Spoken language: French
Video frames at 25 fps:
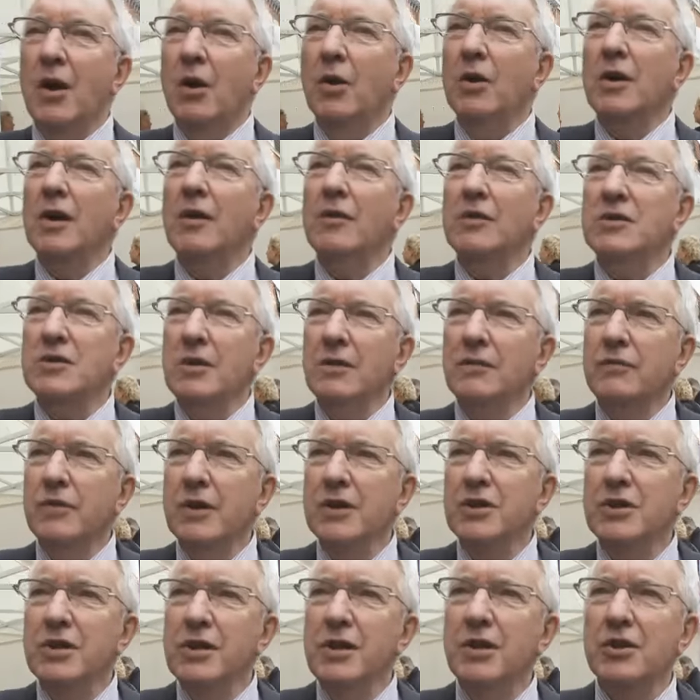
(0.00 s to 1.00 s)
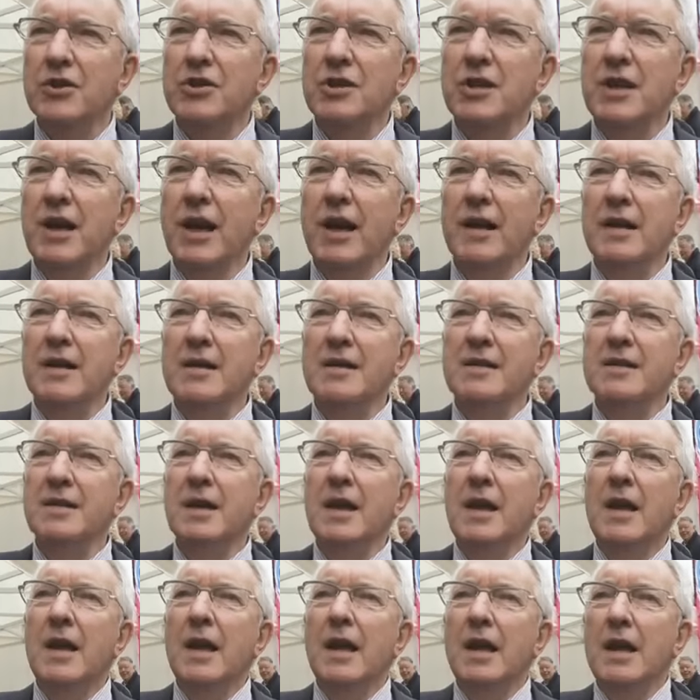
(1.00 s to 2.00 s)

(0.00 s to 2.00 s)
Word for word: On leur envoie chez leur généraliste,